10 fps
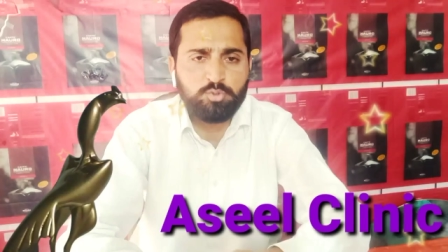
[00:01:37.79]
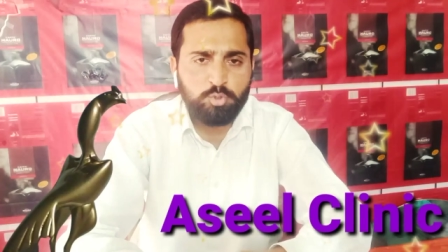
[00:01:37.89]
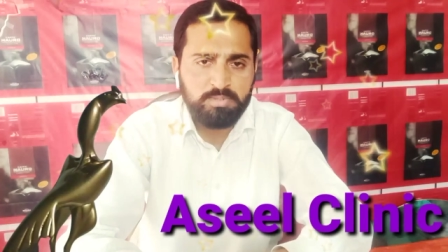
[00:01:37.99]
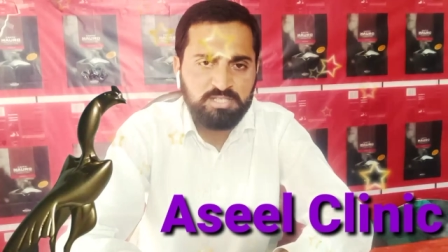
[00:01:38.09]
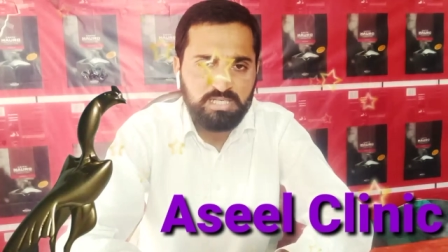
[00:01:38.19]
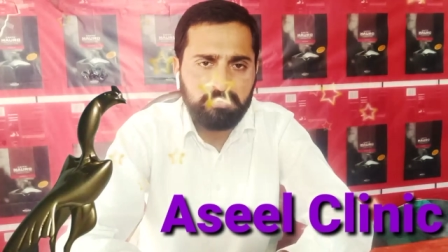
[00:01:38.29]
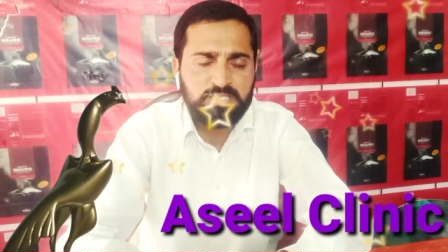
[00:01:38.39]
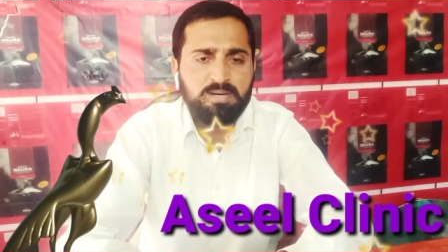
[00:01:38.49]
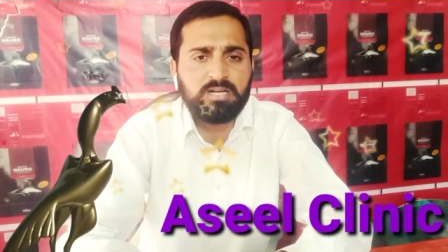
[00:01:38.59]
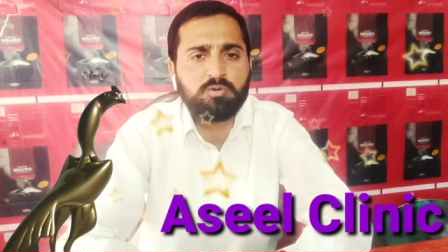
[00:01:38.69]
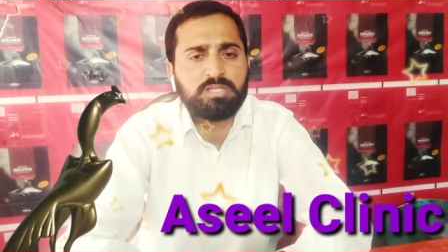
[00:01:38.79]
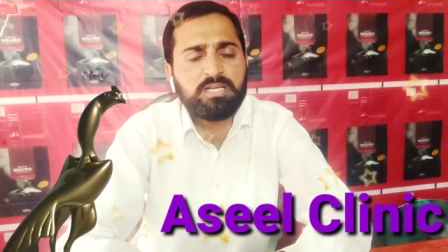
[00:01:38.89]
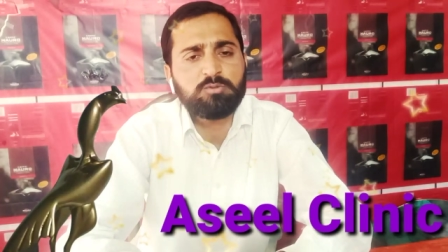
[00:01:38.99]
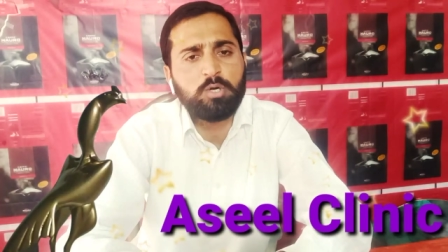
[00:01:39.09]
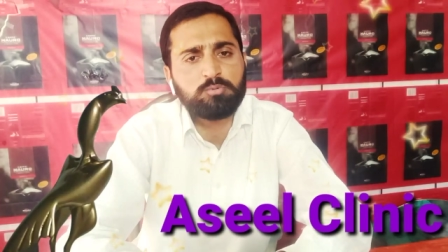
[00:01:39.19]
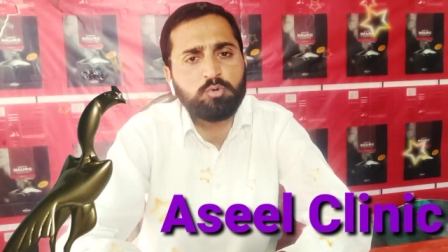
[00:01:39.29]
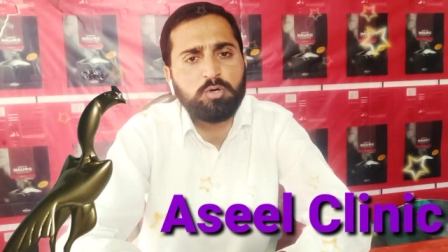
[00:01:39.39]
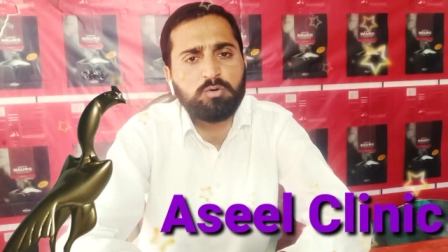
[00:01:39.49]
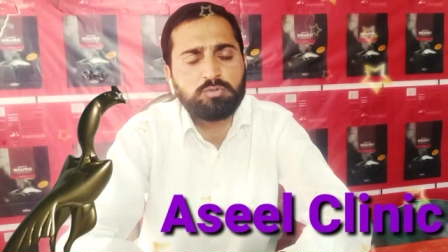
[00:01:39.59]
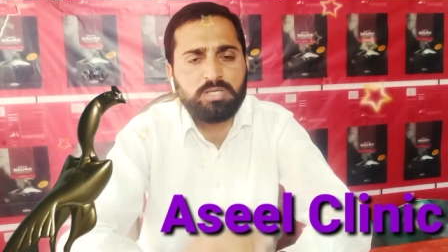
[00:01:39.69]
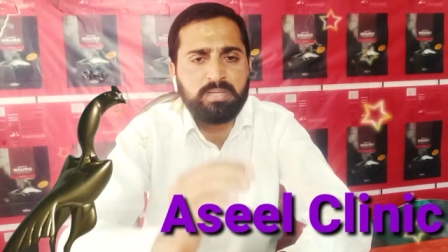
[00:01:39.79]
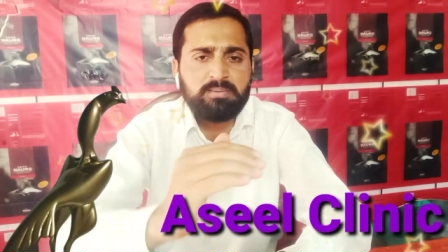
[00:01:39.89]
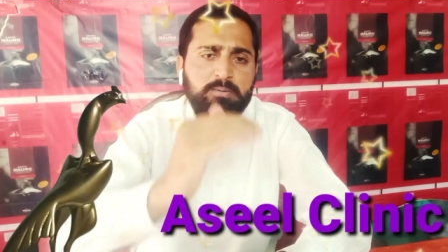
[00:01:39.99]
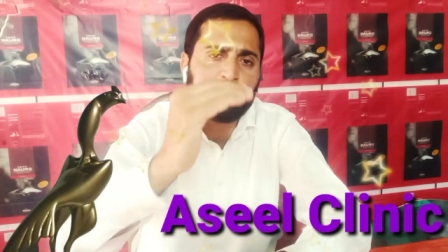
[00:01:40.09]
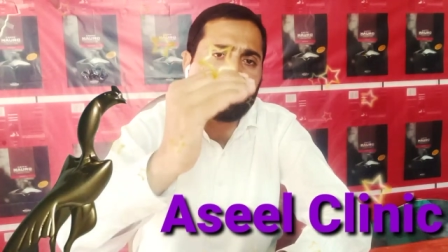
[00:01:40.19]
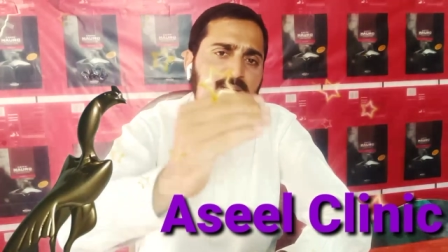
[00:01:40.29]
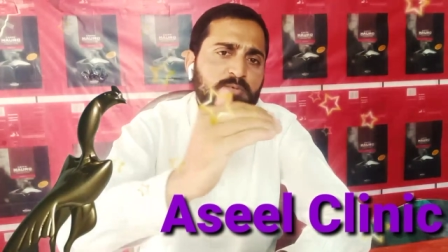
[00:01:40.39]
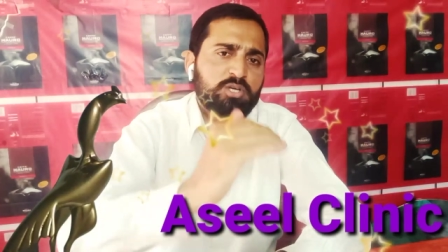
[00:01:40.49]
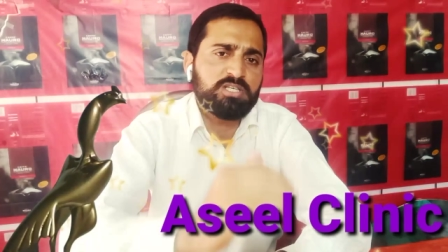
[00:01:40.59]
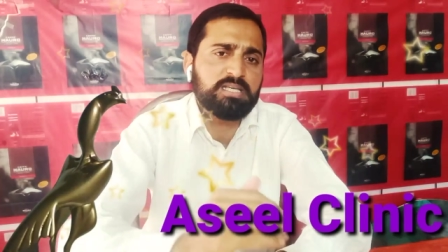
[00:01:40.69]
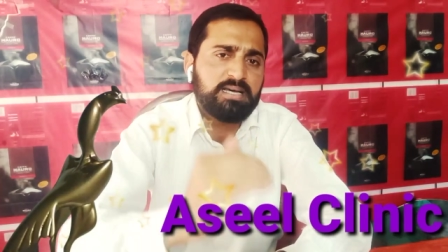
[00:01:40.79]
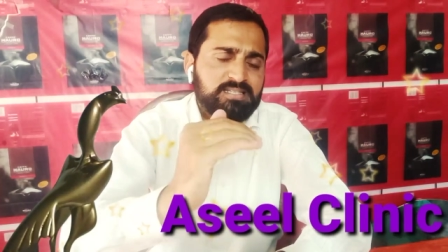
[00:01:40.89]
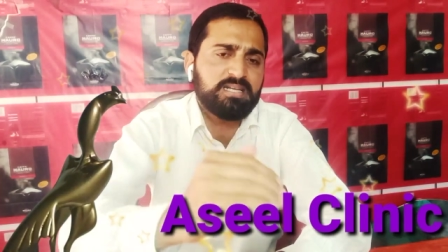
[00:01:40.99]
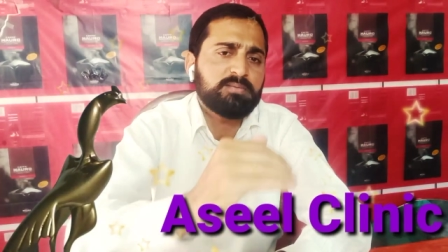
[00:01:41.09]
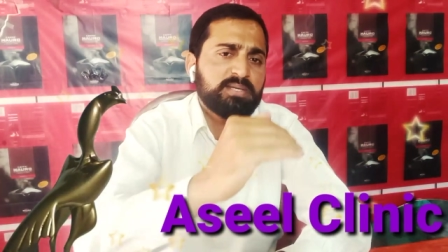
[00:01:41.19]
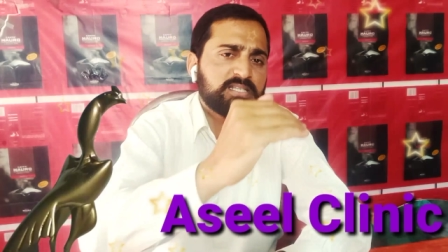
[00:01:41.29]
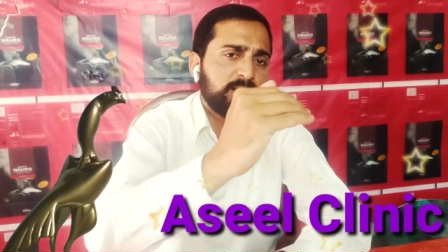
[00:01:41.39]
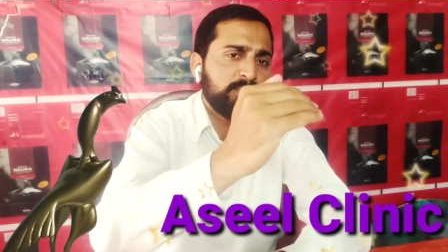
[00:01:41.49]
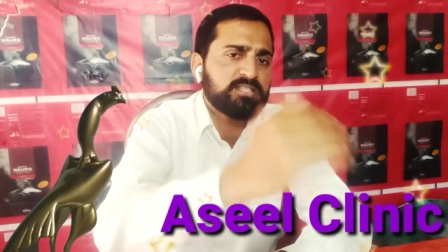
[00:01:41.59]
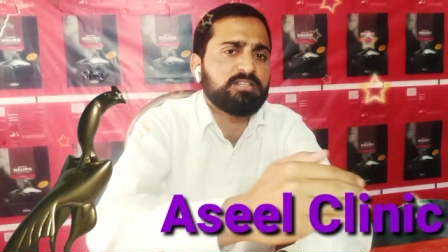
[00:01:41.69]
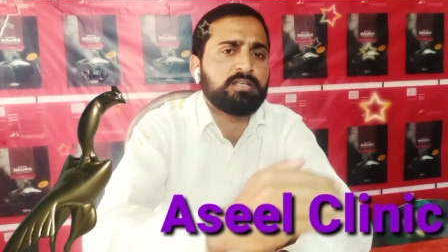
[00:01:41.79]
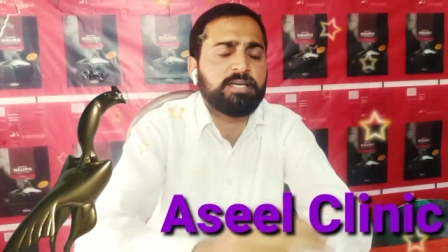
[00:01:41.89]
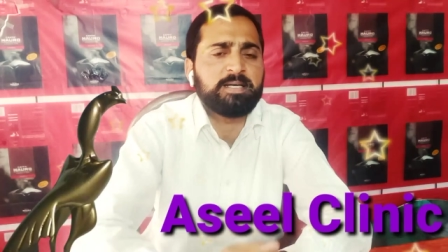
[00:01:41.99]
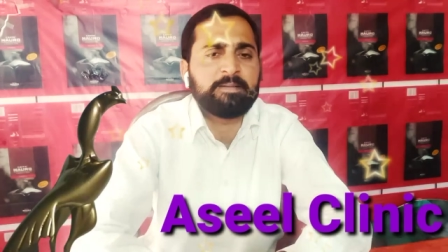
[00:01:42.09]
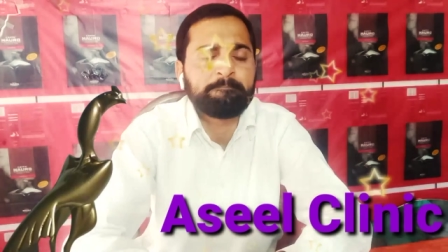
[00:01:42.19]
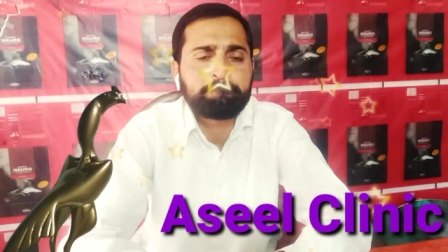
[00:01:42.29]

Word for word: जो भी चीज़ आप इस्तेमाल करते हैं तो आपको उसके बारे में आपको इलम होना चाहिए कि असल में इसका मकसद क्या है